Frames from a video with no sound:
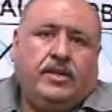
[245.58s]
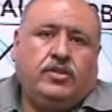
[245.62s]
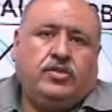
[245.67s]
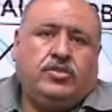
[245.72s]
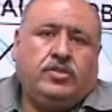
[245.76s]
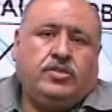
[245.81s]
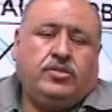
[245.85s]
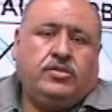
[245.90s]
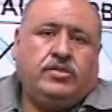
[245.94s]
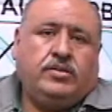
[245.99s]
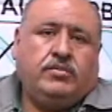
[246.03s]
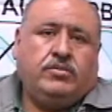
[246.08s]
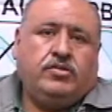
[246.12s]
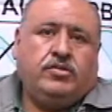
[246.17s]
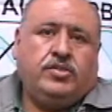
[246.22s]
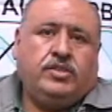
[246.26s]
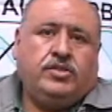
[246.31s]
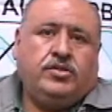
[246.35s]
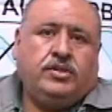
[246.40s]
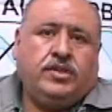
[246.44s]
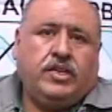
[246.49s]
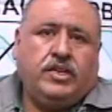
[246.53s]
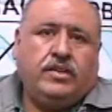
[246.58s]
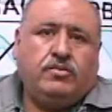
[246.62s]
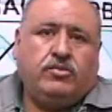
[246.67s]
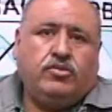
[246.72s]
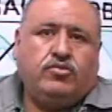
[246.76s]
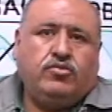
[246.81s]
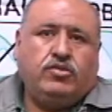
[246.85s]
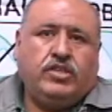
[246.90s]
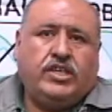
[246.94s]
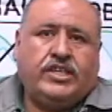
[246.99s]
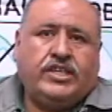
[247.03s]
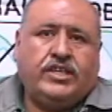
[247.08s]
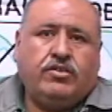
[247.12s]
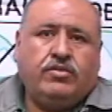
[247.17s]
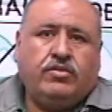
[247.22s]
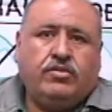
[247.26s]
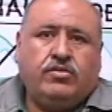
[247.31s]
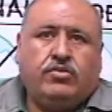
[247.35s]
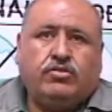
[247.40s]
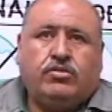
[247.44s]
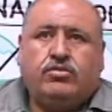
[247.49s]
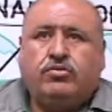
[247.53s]
nosotros hemos dicho que queremos una
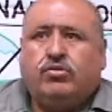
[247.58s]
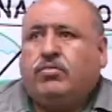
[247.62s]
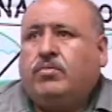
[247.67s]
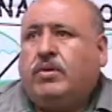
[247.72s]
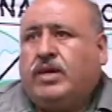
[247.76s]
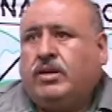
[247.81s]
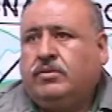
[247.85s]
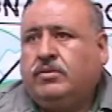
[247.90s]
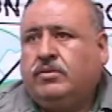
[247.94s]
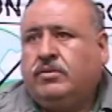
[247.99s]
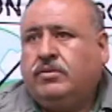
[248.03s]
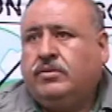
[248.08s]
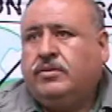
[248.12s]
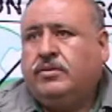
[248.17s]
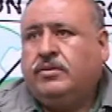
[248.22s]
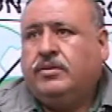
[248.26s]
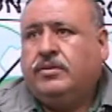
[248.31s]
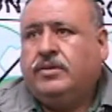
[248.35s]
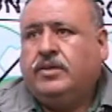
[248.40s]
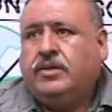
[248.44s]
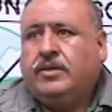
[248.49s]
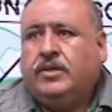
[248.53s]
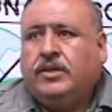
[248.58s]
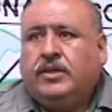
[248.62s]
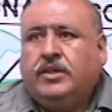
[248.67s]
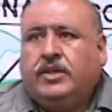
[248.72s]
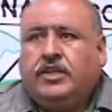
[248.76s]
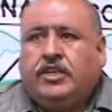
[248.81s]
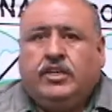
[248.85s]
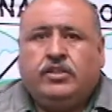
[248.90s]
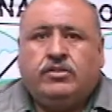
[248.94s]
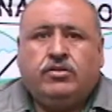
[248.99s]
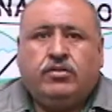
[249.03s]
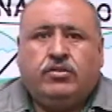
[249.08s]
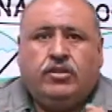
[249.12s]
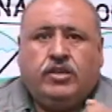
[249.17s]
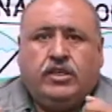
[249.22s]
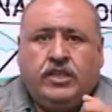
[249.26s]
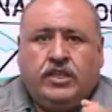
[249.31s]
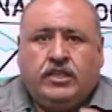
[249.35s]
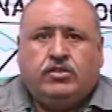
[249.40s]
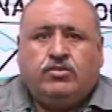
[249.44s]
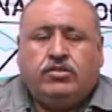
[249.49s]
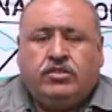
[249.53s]
región con rostro humano y eso,
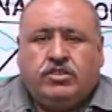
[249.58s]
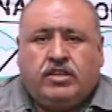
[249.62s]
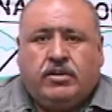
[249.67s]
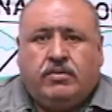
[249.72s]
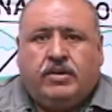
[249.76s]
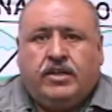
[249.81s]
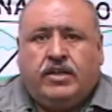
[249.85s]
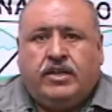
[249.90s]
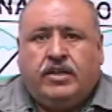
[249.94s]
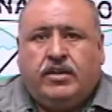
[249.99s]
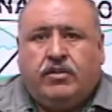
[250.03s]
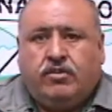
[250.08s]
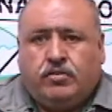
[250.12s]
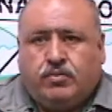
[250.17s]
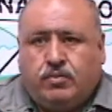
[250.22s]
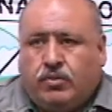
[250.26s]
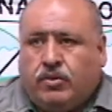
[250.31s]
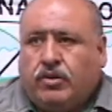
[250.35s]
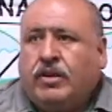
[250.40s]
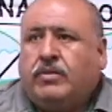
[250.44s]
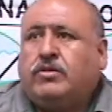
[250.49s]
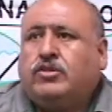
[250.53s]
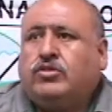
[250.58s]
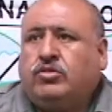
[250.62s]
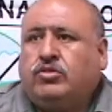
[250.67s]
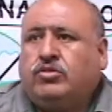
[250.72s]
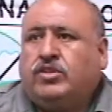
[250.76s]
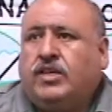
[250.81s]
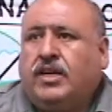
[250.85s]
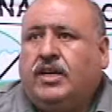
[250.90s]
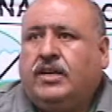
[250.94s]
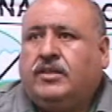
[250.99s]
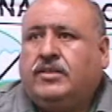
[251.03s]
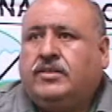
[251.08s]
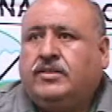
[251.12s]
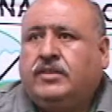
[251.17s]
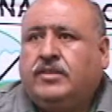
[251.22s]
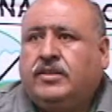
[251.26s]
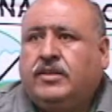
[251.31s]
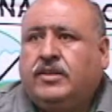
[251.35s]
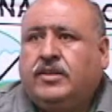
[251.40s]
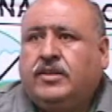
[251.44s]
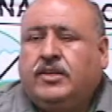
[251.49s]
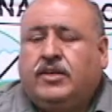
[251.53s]
es trabajar en los programas sociales.
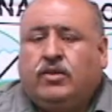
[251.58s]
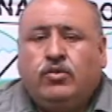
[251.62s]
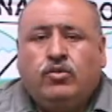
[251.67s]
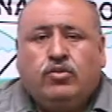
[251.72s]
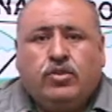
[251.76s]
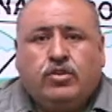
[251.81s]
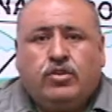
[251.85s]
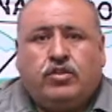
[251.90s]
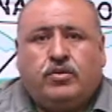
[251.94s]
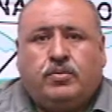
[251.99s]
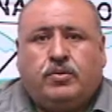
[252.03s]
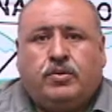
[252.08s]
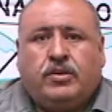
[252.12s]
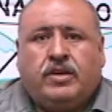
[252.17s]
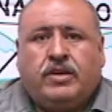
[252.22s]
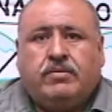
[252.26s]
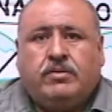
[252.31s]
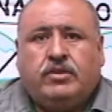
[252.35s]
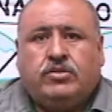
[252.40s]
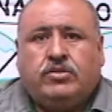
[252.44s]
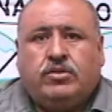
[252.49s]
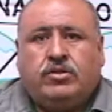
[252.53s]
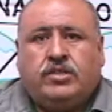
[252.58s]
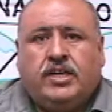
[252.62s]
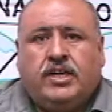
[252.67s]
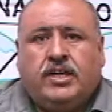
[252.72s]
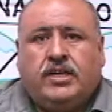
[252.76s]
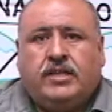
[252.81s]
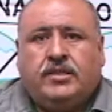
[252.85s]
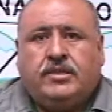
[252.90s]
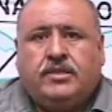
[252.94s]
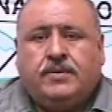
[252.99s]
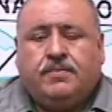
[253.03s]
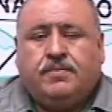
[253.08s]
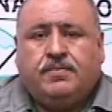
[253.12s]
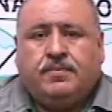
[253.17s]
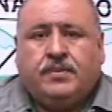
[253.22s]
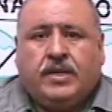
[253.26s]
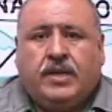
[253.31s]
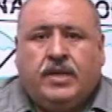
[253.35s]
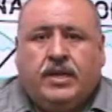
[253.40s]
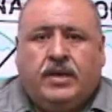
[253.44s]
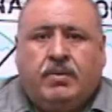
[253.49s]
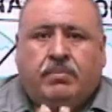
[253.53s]
Uno de los programas sociales
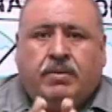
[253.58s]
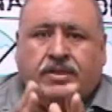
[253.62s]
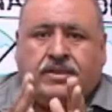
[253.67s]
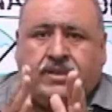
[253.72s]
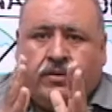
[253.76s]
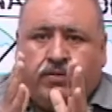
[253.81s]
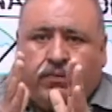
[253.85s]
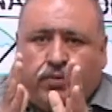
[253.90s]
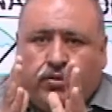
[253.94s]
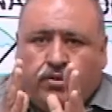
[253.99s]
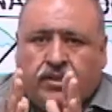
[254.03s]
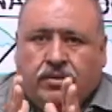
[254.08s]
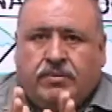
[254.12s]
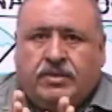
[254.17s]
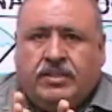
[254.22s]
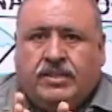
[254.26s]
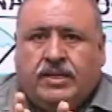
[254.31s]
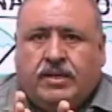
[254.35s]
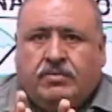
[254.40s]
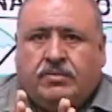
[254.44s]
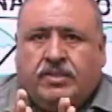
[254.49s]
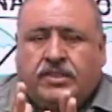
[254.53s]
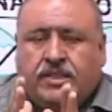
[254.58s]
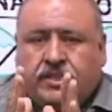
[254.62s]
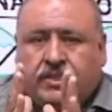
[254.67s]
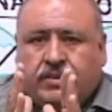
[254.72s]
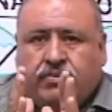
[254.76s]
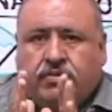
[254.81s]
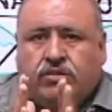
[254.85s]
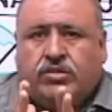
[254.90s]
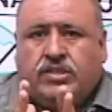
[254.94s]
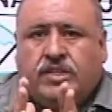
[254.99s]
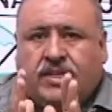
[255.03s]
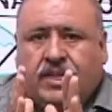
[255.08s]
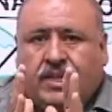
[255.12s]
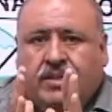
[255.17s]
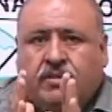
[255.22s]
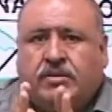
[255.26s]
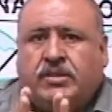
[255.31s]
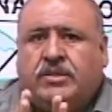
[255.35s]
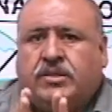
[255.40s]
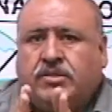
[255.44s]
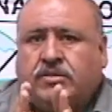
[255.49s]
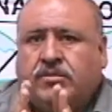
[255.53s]
eh, va a ser fundamentalmente reforzar la
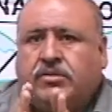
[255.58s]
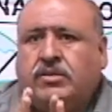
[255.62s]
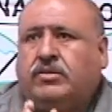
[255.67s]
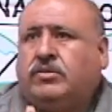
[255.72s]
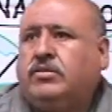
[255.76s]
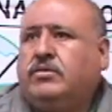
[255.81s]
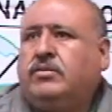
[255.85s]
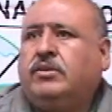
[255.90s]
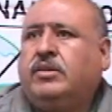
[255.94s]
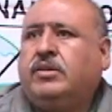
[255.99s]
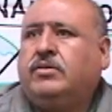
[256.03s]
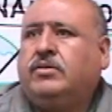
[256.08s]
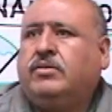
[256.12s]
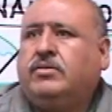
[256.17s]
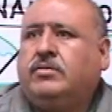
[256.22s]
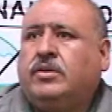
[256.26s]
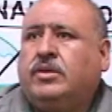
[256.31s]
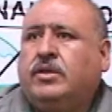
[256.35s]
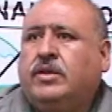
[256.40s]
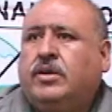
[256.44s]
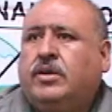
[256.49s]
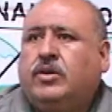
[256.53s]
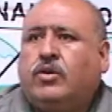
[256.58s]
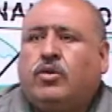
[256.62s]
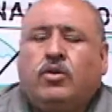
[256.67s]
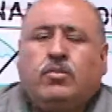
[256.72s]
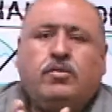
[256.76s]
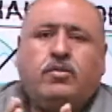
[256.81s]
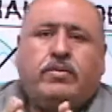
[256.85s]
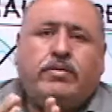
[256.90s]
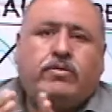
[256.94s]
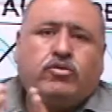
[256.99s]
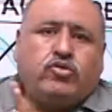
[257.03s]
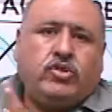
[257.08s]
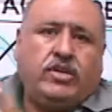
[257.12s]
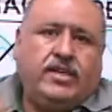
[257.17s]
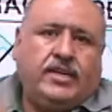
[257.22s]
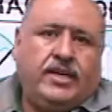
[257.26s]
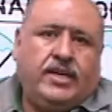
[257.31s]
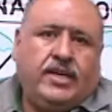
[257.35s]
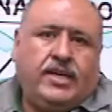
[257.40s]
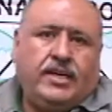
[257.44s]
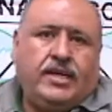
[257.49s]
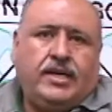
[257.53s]
alimentación de nuestros niños. ¿Cómo vamos a
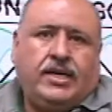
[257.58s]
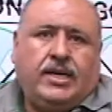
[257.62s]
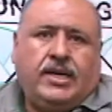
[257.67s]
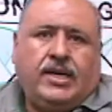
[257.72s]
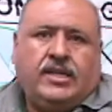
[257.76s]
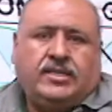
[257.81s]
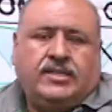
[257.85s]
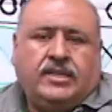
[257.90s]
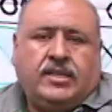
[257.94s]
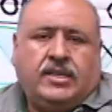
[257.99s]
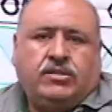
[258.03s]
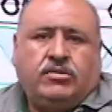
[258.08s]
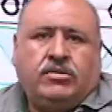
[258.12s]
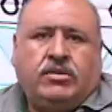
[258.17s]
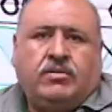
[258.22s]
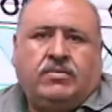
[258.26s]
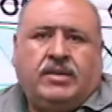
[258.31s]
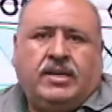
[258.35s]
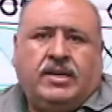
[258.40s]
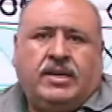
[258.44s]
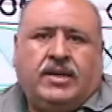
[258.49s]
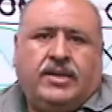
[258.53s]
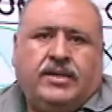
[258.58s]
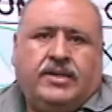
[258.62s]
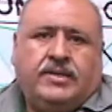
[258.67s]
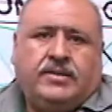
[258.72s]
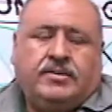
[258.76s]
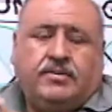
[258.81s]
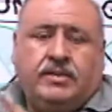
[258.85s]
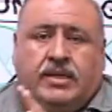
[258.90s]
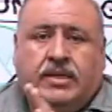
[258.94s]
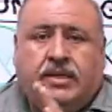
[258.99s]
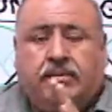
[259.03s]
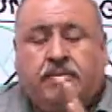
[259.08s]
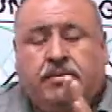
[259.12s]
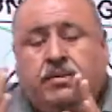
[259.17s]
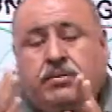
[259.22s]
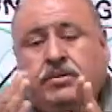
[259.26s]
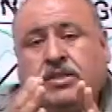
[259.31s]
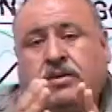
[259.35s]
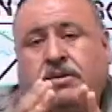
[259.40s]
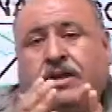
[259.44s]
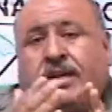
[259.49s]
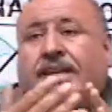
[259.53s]
llegar hasta las zonas más lejanas? Mira,
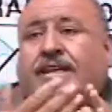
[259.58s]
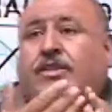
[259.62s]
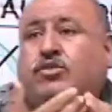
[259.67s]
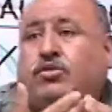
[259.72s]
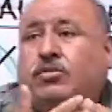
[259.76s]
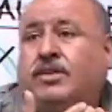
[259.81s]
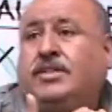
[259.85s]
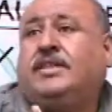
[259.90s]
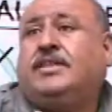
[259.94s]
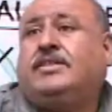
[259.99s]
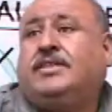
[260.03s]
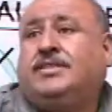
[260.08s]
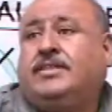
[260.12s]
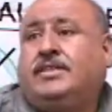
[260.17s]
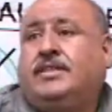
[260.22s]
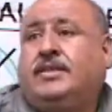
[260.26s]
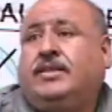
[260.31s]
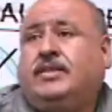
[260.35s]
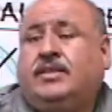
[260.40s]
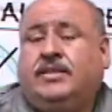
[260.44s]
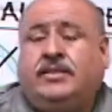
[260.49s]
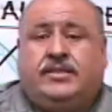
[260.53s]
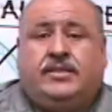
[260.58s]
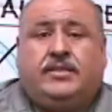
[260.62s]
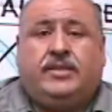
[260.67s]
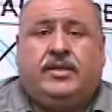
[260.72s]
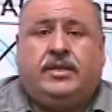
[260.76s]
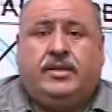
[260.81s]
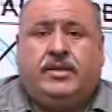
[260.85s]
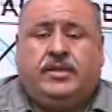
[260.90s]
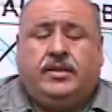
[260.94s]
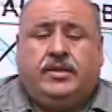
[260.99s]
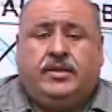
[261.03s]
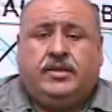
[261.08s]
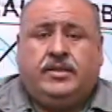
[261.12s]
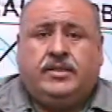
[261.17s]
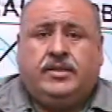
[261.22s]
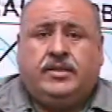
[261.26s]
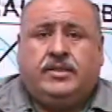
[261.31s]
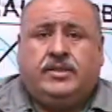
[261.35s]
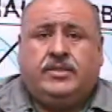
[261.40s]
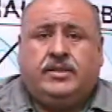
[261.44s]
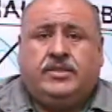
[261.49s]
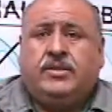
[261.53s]
vamos a llevar la anchoveta desde, desde,
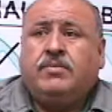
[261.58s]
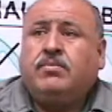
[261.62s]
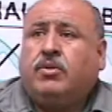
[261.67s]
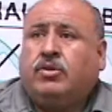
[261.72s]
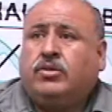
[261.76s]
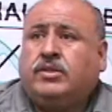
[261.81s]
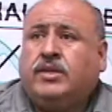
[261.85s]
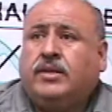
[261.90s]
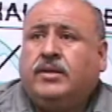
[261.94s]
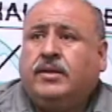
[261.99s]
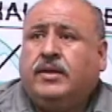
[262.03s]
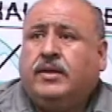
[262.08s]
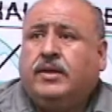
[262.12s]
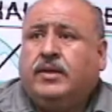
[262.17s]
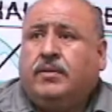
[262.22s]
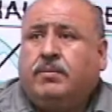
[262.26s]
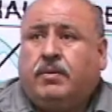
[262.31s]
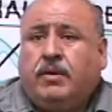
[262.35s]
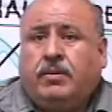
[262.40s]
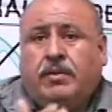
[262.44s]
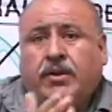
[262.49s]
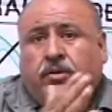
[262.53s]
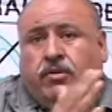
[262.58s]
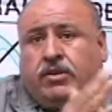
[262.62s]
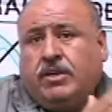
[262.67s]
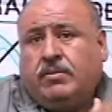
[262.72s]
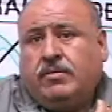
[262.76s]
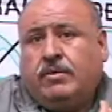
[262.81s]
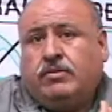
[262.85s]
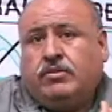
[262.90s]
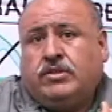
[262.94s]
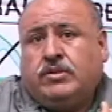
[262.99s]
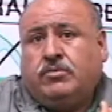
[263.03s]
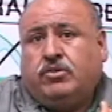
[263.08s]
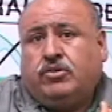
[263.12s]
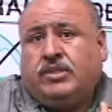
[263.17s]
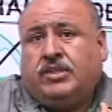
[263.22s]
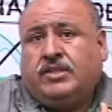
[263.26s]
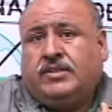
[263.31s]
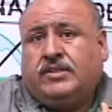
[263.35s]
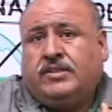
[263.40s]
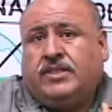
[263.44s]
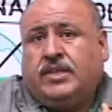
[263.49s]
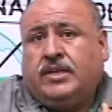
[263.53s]
desde Chimbote. Primero que vamos a
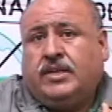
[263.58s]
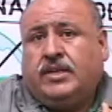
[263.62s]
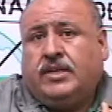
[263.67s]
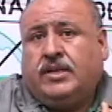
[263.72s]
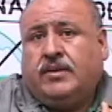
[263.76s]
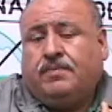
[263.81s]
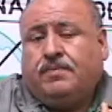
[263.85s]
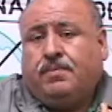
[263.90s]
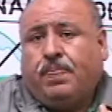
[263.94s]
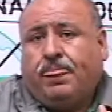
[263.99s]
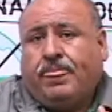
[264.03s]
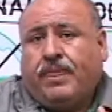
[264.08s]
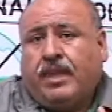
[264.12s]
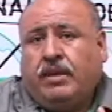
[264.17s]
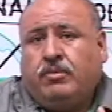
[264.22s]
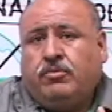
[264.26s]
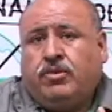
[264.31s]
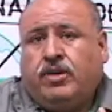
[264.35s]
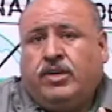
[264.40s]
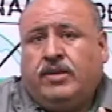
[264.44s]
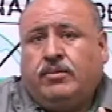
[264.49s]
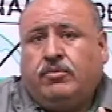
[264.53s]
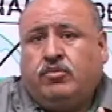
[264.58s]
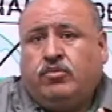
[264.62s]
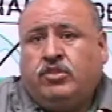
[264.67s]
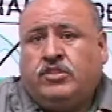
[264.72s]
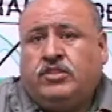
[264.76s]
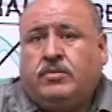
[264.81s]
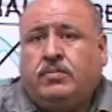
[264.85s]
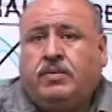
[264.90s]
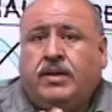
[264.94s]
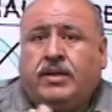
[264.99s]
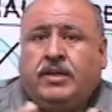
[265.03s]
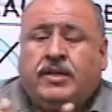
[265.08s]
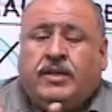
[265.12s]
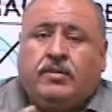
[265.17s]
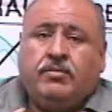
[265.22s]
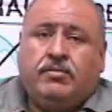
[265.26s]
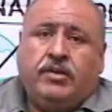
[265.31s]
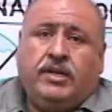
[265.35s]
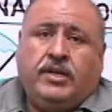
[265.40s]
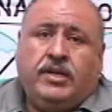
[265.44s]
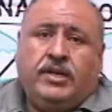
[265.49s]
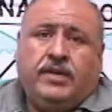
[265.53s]
modernizar el, muelle municipal y
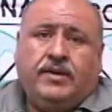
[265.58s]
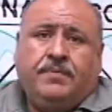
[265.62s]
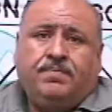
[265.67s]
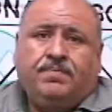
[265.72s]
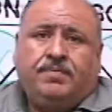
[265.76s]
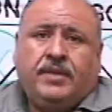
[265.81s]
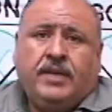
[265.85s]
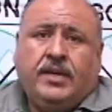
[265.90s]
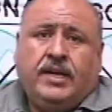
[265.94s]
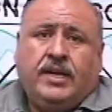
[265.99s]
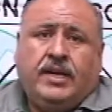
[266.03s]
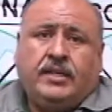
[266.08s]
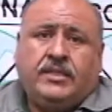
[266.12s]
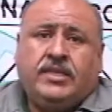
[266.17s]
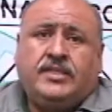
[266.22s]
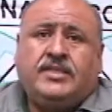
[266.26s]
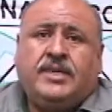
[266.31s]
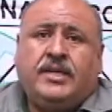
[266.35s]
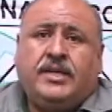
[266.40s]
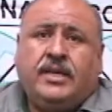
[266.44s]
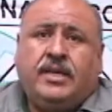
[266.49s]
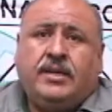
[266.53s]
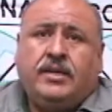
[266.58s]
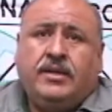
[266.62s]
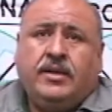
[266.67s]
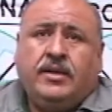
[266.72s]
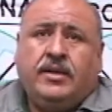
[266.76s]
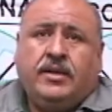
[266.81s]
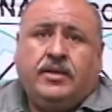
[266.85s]
el muelle artesanal